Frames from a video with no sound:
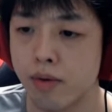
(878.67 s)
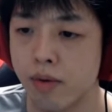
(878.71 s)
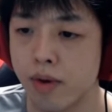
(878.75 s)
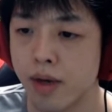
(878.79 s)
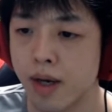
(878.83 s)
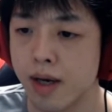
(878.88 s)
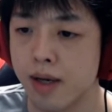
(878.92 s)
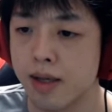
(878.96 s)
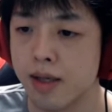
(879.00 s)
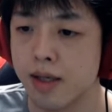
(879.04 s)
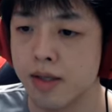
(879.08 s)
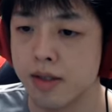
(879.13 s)
うや
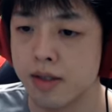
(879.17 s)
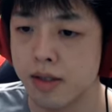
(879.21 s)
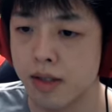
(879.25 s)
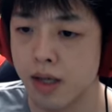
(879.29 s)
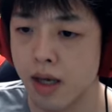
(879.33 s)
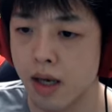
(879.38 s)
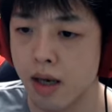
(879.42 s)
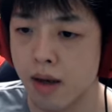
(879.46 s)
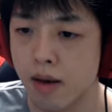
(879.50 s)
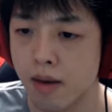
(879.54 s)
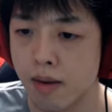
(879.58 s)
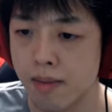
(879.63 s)
らです
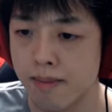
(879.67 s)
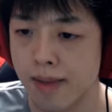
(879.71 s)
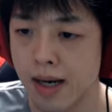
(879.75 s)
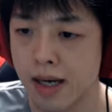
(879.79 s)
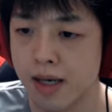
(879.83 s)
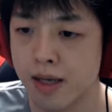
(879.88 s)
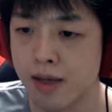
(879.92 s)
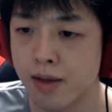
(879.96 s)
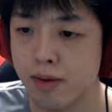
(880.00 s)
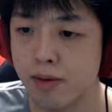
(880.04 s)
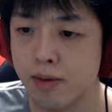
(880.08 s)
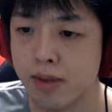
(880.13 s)
ね、
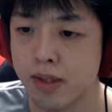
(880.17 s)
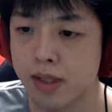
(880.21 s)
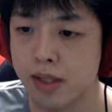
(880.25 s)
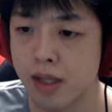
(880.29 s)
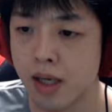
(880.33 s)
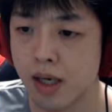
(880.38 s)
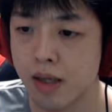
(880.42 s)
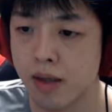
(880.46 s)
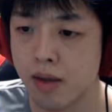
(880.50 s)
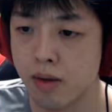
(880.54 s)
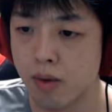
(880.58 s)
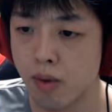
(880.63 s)
牧野
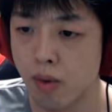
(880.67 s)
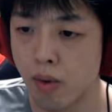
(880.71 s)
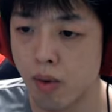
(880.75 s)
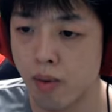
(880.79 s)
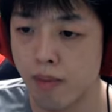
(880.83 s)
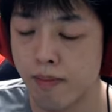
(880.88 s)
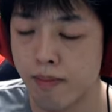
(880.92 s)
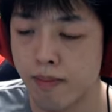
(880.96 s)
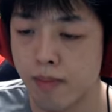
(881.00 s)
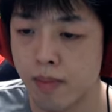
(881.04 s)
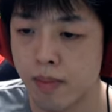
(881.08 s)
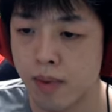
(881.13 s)
さんの
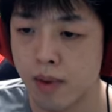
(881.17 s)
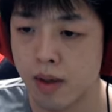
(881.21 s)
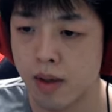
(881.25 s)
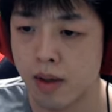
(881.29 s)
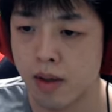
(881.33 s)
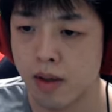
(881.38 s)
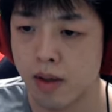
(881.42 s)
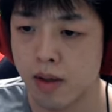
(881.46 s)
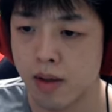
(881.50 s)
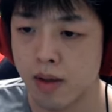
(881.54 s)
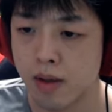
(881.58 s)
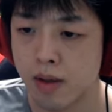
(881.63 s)

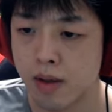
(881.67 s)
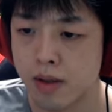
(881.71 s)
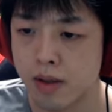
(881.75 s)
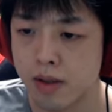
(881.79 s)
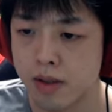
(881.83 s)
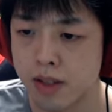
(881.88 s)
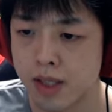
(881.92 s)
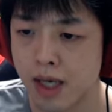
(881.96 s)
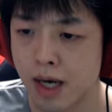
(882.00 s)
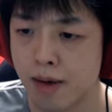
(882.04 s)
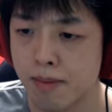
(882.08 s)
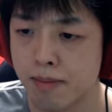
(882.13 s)

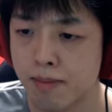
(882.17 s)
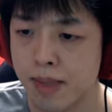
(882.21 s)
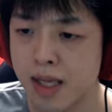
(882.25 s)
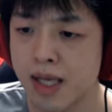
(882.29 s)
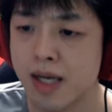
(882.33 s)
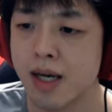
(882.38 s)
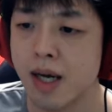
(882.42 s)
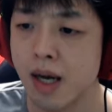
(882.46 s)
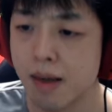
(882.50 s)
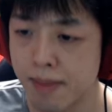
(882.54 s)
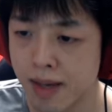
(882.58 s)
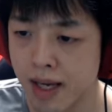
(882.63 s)
3, 3
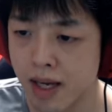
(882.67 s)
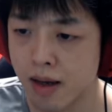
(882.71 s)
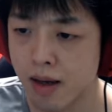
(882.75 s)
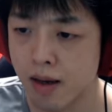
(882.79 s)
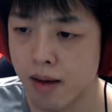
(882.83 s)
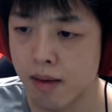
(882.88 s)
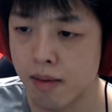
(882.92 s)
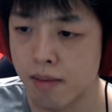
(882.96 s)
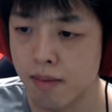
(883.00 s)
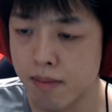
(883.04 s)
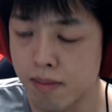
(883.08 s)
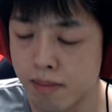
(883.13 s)
日目、
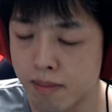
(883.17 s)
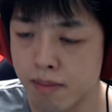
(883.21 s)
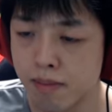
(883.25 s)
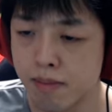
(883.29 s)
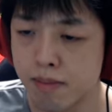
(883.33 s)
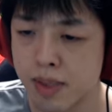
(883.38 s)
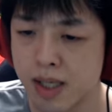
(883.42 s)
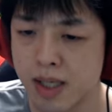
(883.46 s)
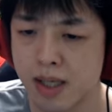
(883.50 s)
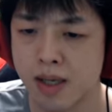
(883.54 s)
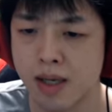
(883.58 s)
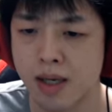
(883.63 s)
うん、
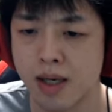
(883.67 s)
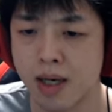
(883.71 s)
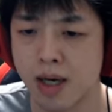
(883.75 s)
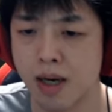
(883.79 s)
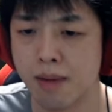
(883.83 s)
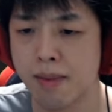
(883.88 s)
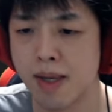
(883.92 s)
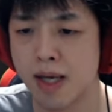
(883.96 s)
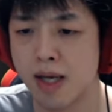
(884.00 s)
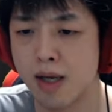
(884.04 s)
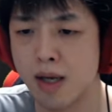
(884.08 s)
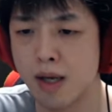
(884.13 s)
3日
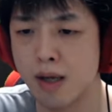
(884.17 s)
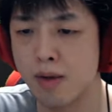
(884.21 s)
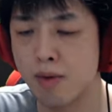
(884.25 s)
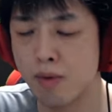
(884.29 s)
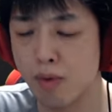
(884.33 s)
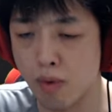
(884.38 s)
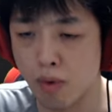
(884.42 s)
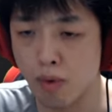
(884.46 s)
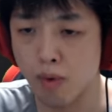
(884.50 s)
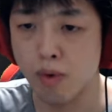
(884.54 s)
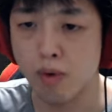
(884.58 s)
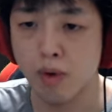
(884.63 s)
目
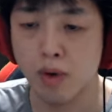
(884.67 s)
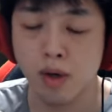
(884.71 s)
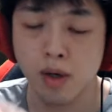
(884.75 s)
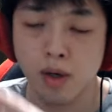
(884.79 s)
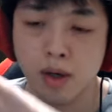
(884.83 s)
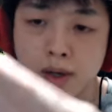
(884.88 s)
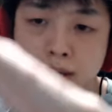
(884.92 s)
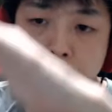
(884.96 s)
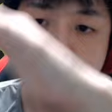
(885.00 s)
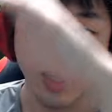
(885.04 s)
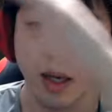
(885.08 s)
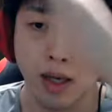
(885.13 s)
の、
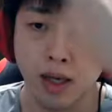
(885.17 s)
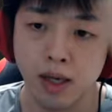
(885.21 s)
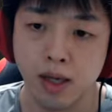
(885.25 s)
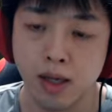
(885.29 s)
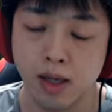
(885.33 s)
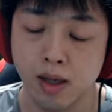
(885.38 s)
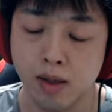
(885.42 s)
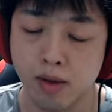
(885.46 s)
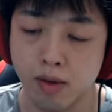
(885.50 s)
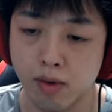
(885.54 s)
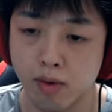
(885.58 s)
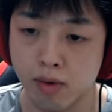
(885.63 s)

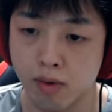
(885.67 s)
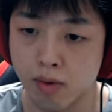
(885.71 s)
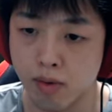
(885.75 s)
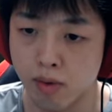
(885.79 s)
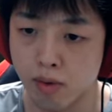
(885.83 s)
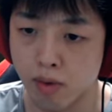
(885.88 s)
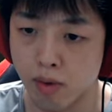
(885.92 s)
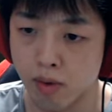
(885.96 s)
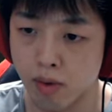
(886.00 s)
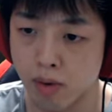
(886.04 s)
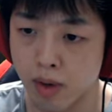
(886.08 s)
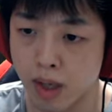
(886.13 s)
えー、っ
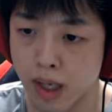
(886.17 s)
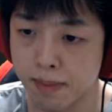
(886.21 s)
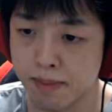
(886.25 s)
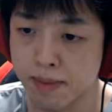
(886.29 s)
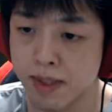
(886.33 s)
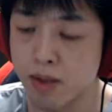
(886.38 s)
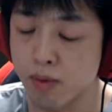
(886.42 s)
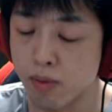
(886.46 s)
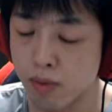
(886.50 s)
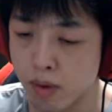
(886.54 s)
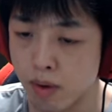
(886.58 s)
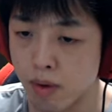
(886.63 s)
と、
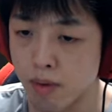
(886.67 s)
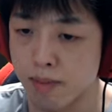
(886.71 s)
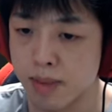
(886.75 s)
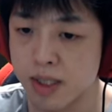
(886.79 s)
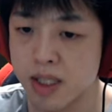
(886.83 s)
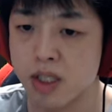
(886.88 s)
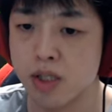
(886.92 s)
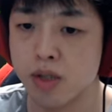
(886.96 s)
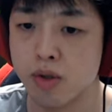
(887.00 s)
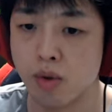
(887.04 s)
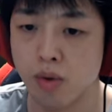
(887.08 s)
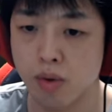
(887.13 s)
エピソード、
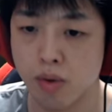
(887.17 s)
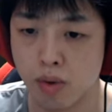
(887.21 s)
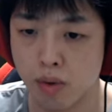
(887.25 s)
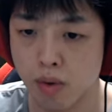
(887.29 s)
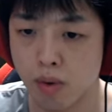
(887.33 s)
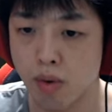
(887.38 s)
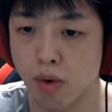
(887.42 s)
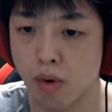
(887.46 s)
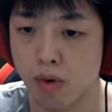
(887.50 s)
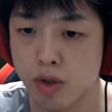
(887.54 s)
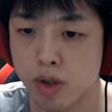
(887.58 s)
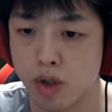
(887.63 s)
ミッション
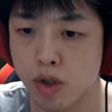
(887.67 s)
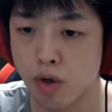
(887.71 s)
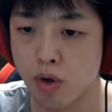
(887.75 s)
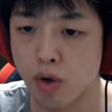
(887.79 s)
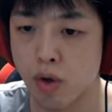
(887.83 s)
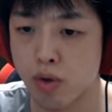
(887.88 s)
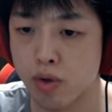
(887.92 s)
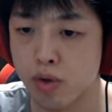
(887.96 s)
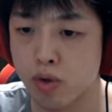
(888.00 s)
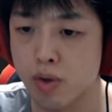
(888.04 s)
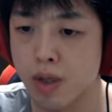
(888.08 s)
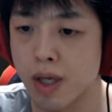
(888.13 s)
の終了
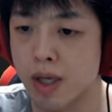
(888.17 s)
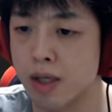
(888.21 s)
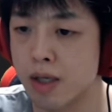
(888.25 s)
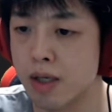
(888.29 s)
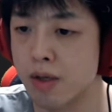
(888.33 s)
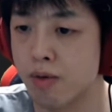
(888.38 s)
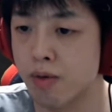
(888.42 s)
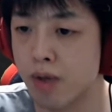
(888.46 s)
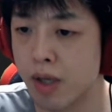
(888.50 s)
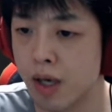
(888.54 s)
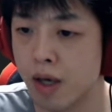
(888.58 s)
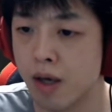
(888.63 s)
条件2
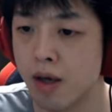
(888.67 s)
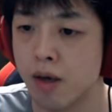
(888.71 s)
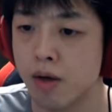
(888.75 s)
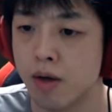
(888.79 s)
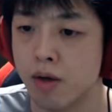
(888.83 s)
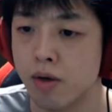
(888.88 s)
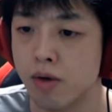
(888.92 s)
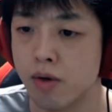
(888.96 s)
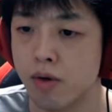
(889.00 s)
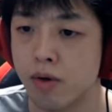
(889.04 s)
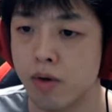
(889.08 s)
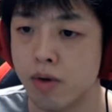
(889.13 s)
のね、
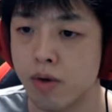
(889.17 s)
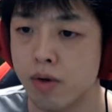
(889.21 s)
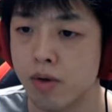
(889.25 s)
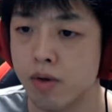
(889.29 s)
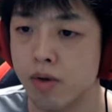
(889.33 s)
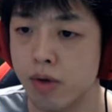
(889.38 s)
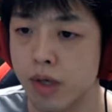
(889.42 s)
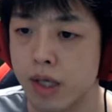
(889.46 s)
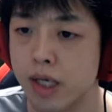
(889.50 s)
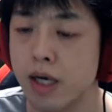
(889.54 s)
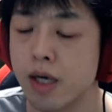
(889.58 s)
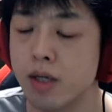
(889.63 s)

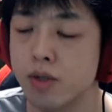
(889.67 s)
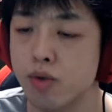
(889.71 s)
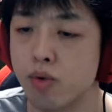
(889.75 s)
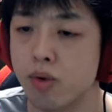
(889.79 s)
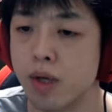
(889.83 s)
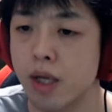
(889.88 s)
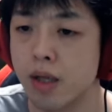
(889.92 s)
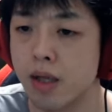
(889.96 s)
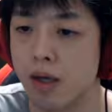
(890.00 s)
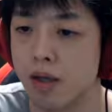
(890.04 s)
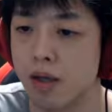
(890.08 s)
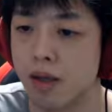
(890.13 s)
クリア条
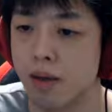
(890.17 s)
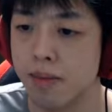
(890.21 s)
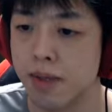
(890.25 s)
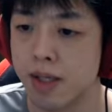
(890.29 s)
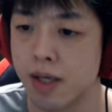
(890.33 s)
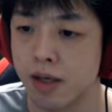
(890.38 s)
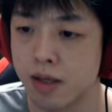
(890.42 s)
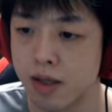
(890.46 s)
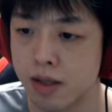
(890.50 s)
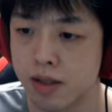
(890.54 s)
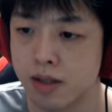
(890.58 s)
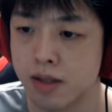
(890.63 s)
件だったみた
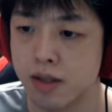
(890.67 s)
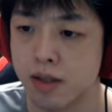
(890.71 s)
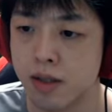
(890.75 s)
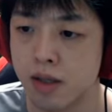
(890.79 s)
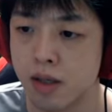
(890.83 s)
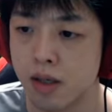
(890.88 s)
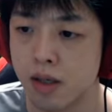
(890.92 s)
いです。